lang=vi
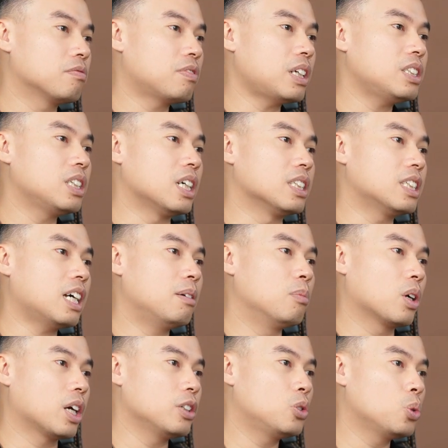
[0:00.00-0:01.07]
phát triển ra một
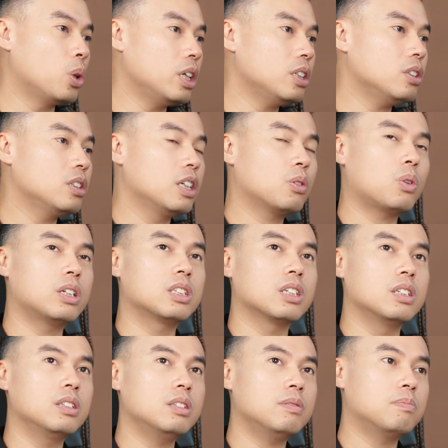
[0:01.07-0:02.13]
cái chuỗi liên quan
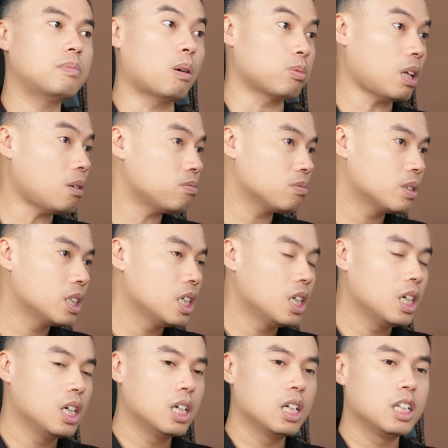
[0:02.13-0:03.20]
tới mọc tóc
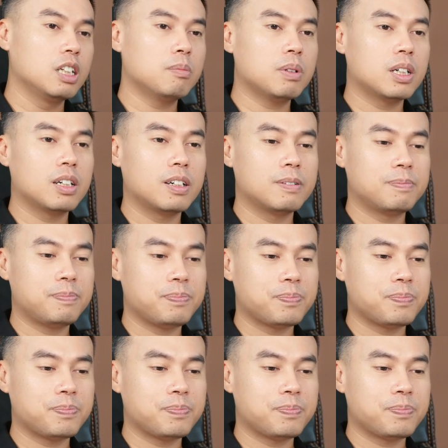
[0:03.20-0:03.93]
nhưng mà